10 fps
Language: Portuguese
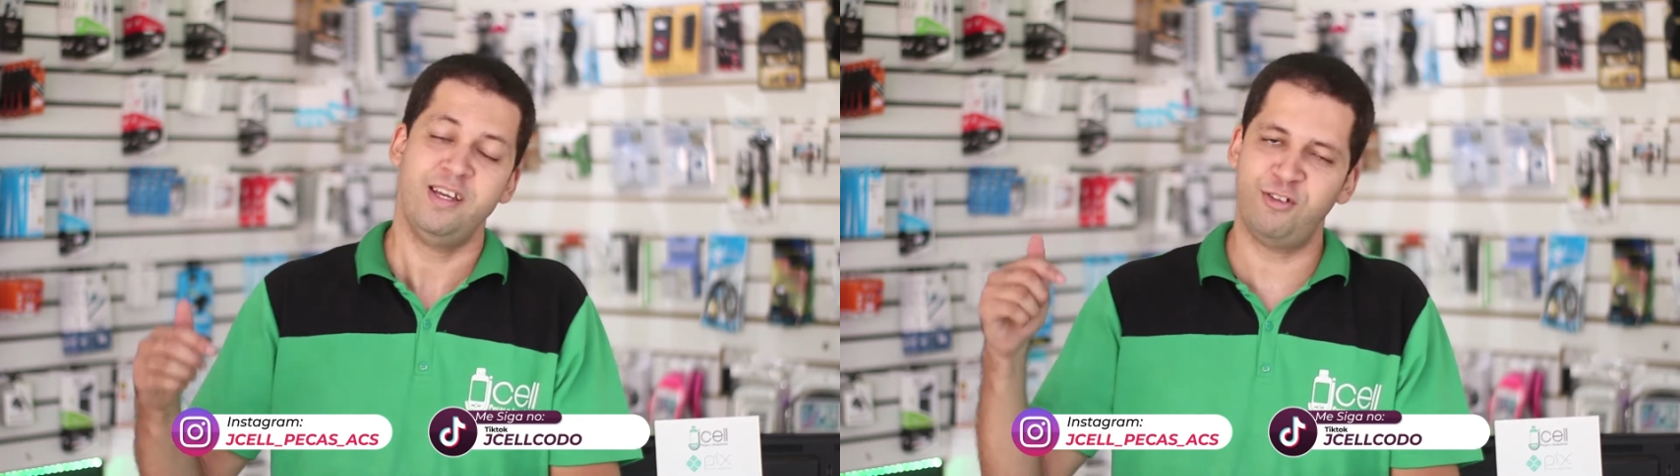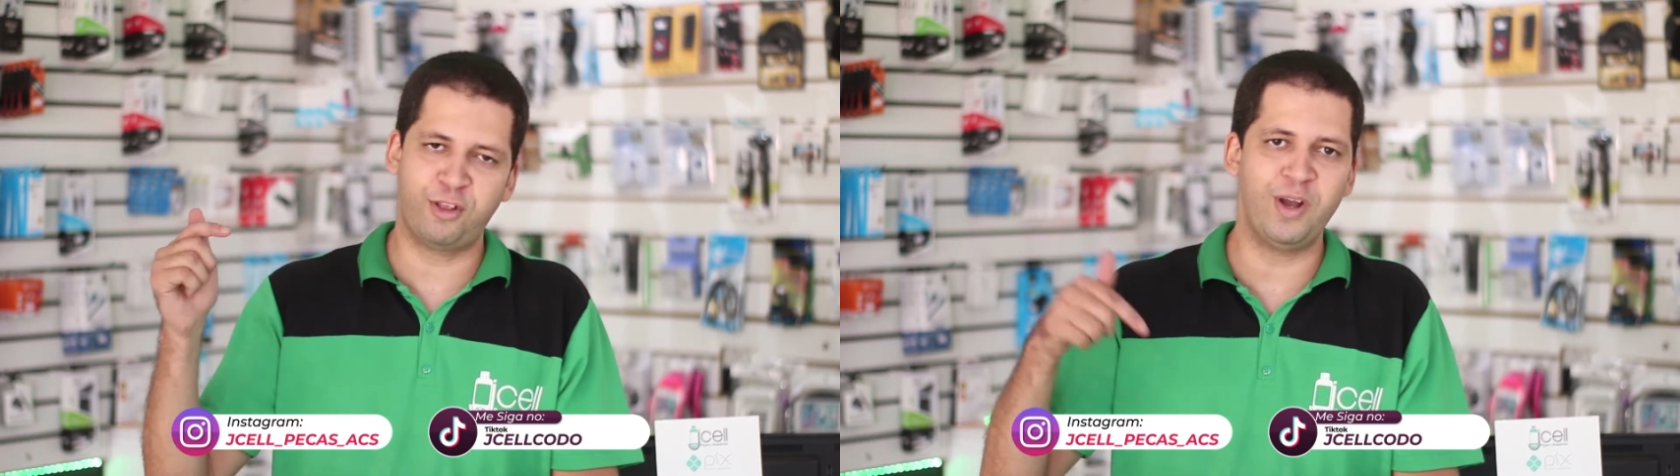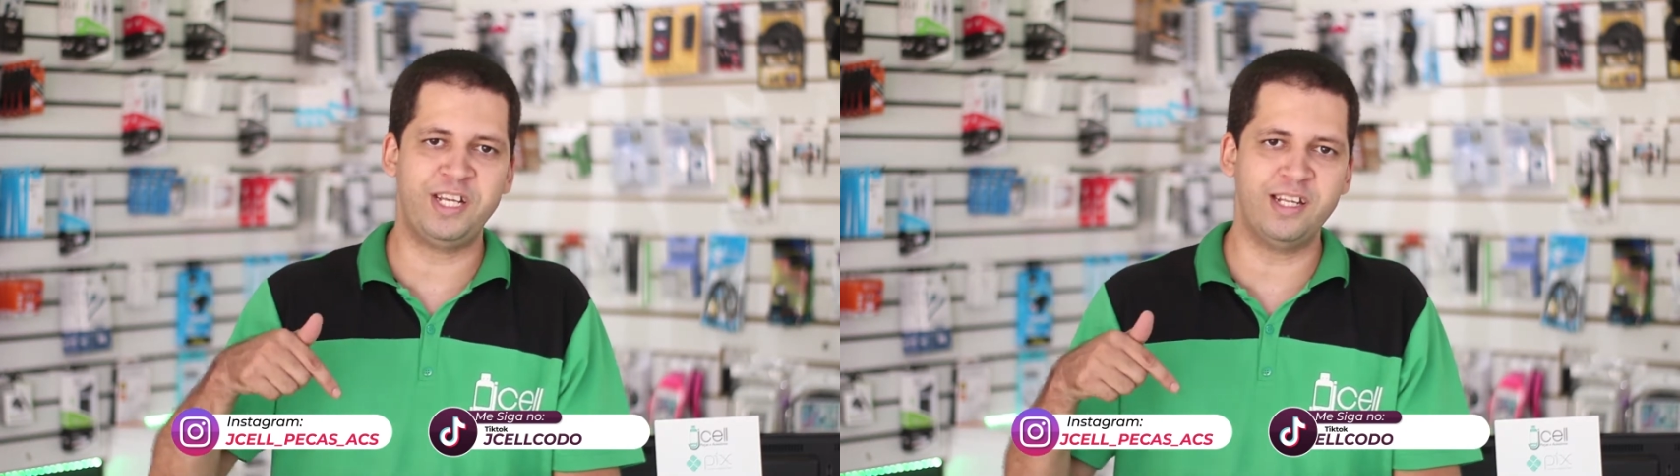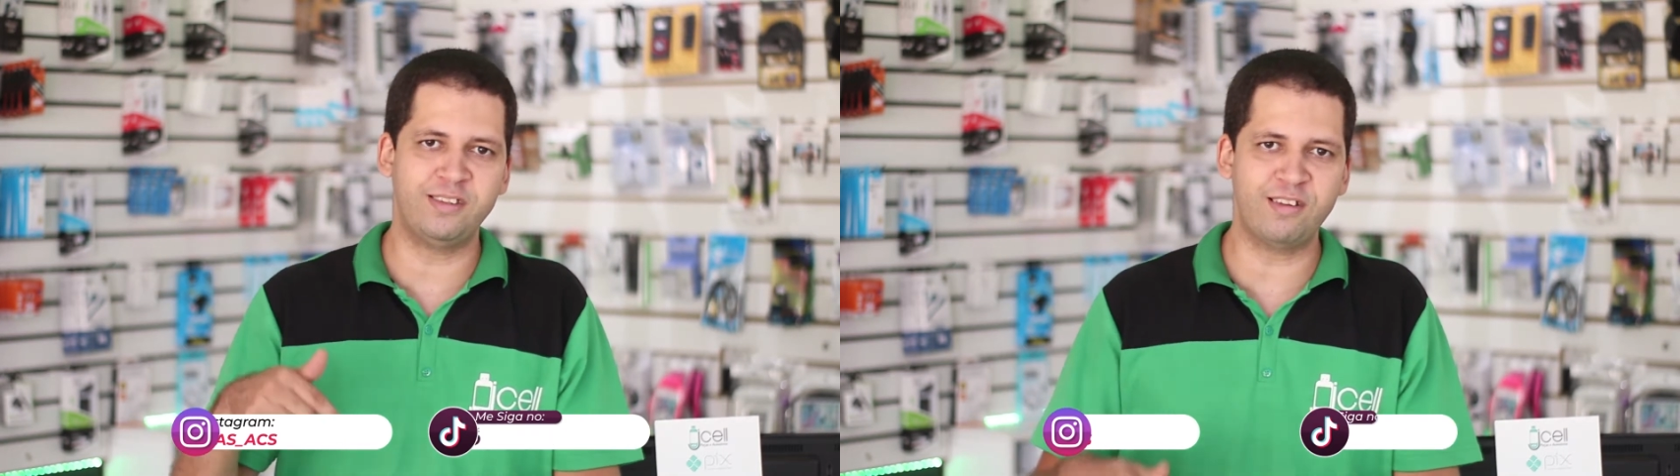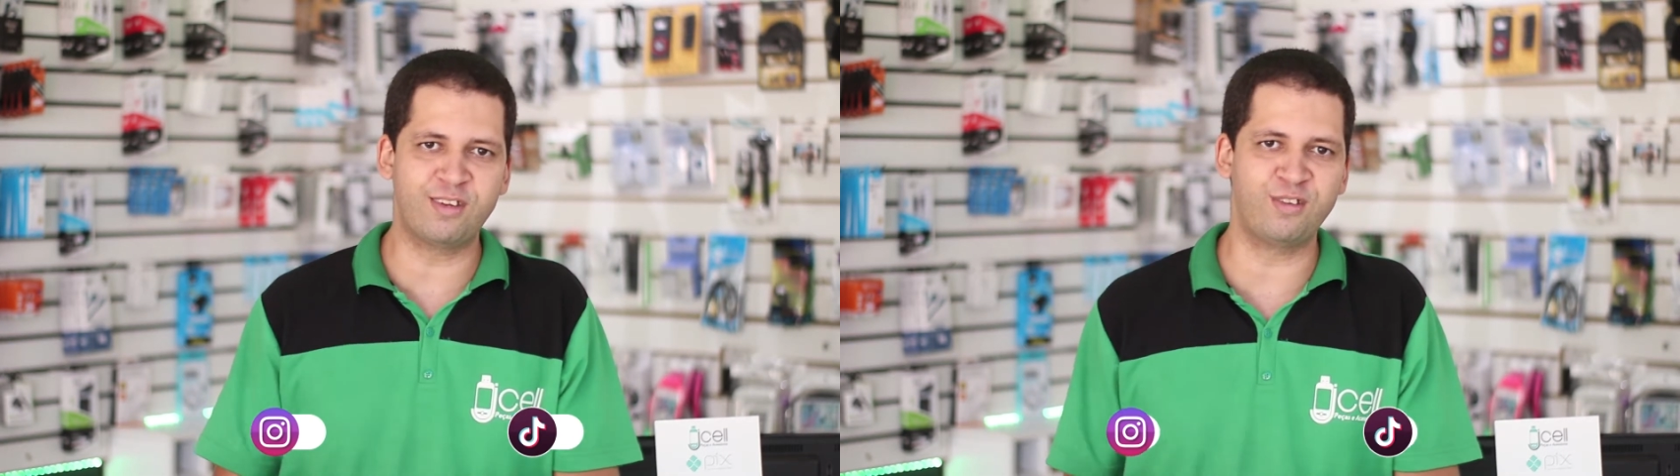estão aqui na
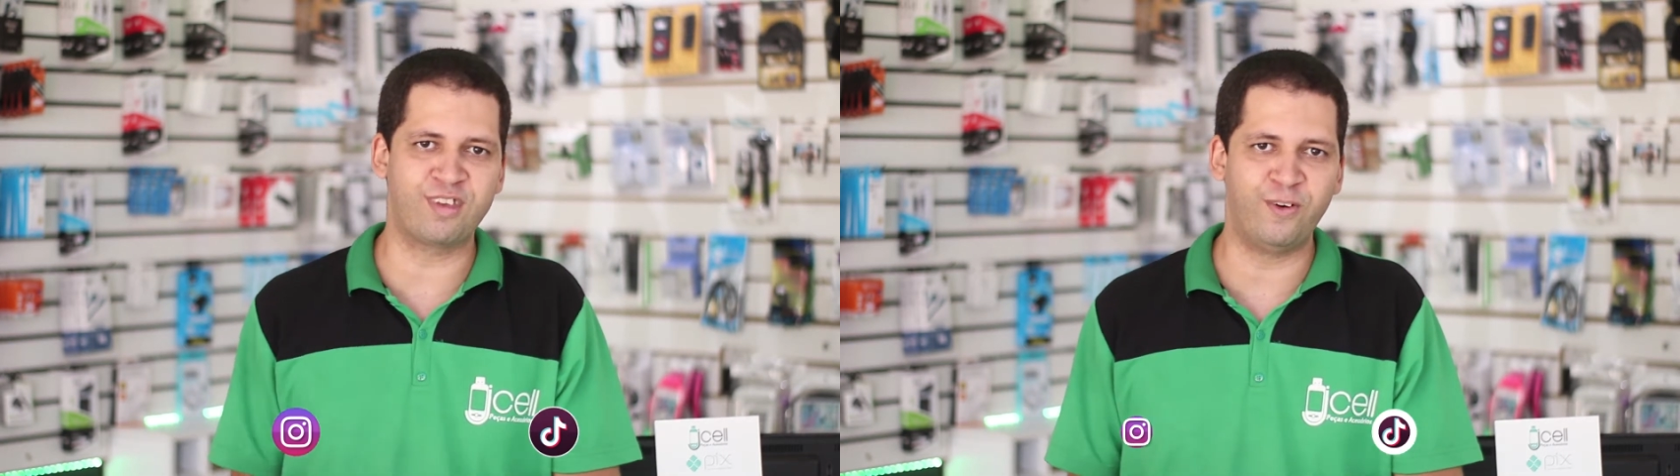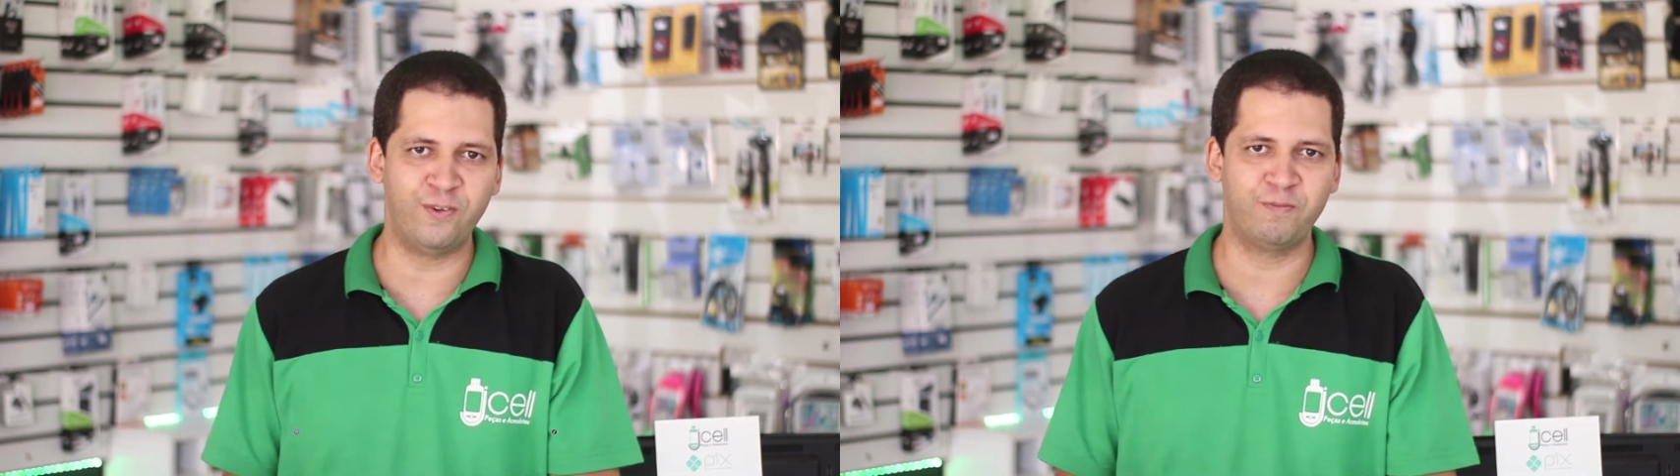descrição.